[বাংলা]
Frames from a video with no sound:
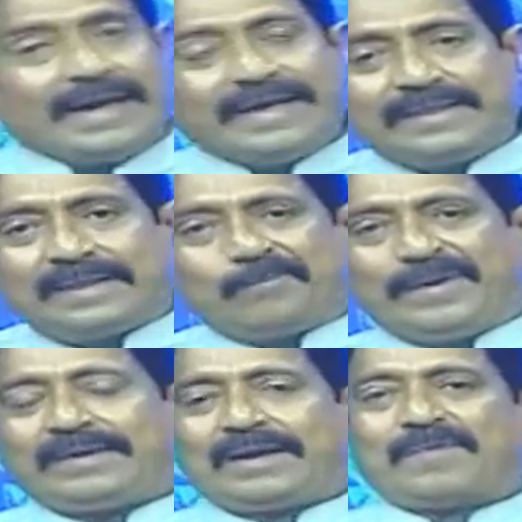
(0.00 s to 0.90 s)
ইন দ্য
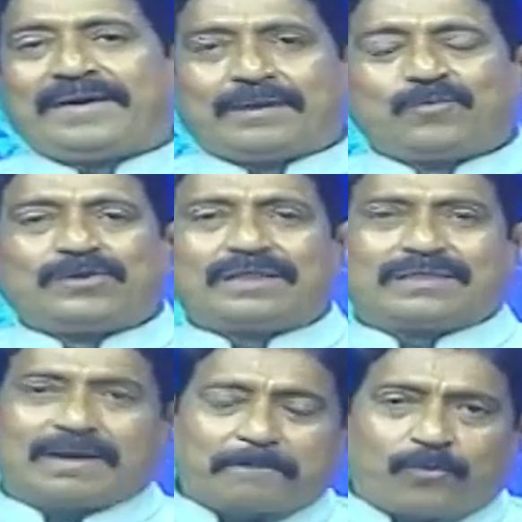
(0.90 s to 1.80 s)
মিন টাইম এর মধ্যে
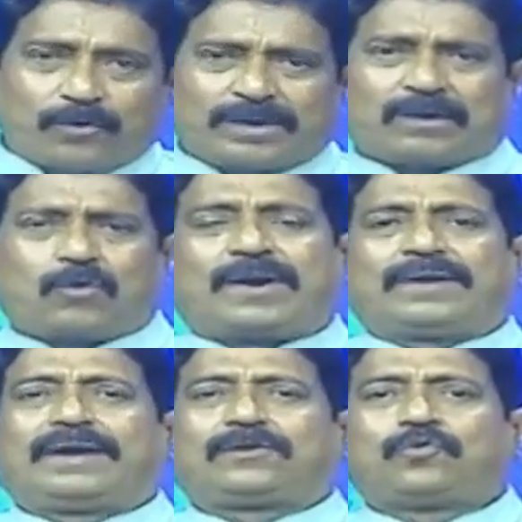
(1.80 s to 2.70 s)
সাপোর্ট
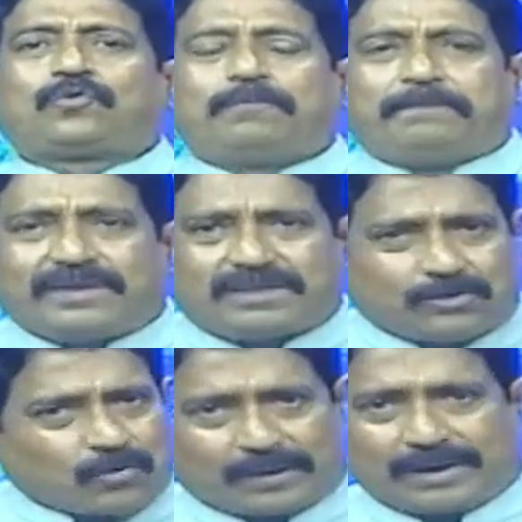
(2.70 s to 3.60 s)
করাটা একটু খুব বেশি
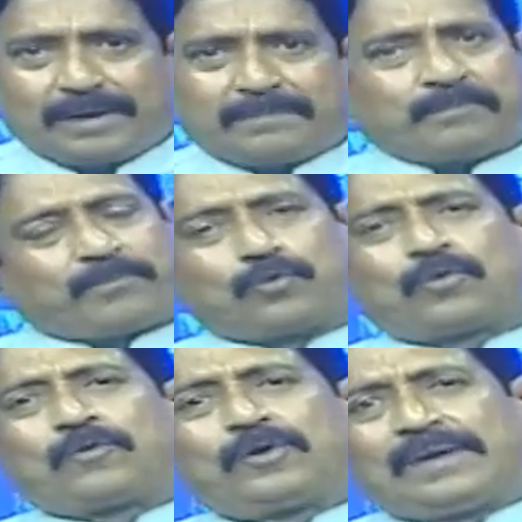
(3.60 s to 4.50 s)
দরকার
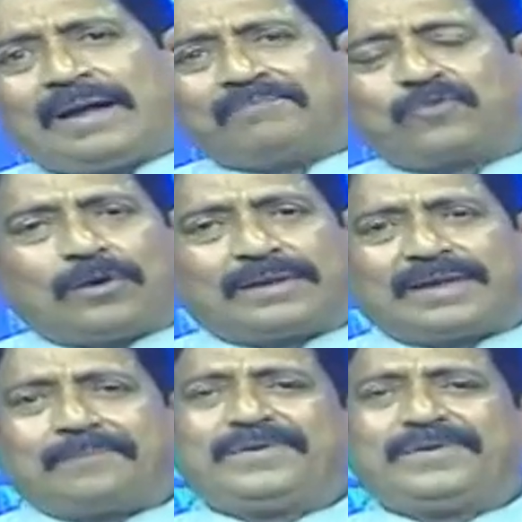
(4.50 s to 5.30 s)
প্রথম কথা আমতলাতে আপনি